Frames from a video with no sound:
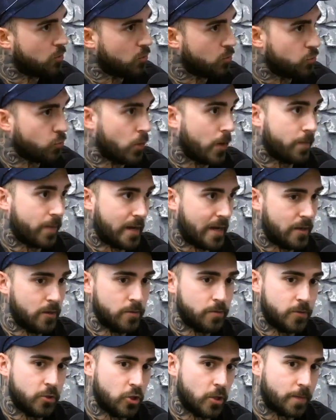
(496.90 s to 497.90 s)
doit prendre,
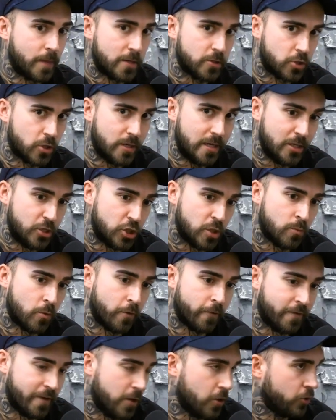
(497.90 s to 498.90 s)
puis je pense que les gyms ont
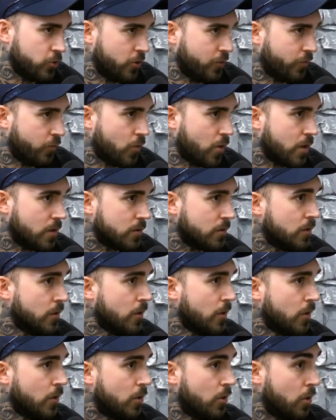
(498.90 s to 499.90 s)
fait leur devoir
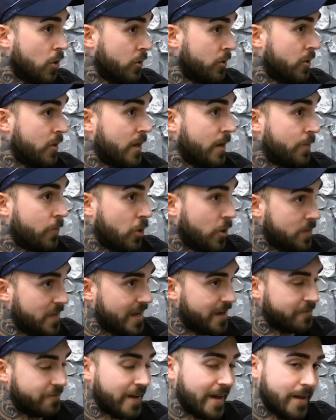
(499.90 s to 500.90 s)
lors de la
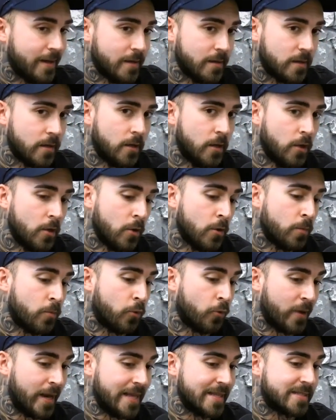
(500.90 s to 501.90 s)
première vague.
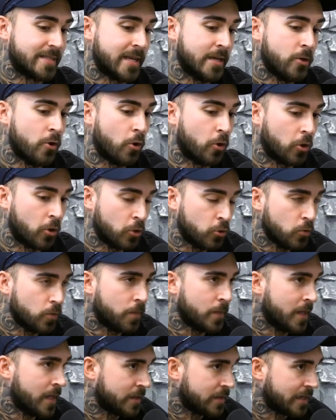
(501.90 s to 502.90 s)
Pour l'instant, il y a un
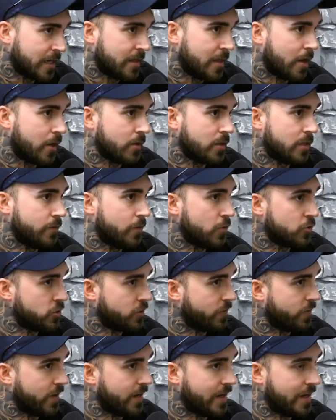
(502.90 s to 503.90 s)
regroupement d'entraîneurs qui veulent se
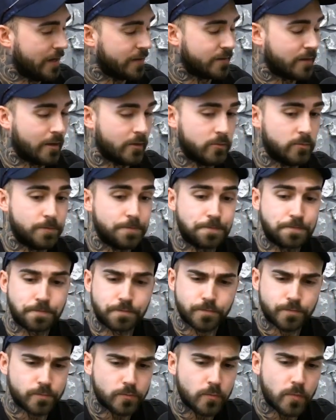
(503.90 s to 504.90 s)
faire entendre
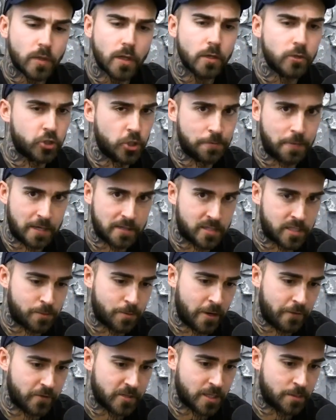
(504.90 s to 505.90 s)
j'ai participé
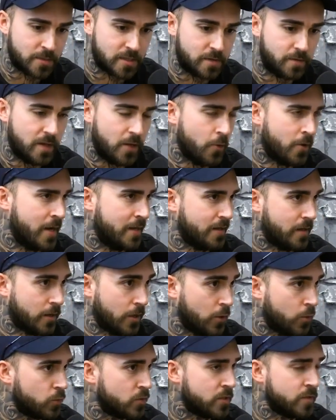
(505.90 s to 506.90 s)
en faisant une petite vidéo à
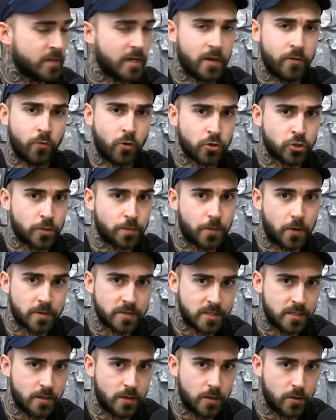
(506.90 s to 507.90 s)
l'intérieur aussi, vous allez voir ça
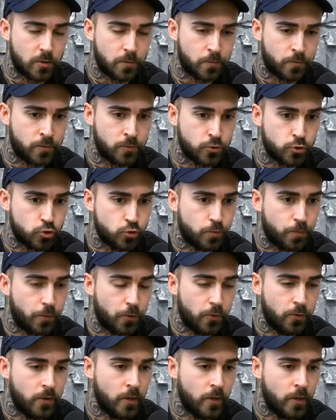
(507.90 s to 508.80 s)
passer euh, sous peu,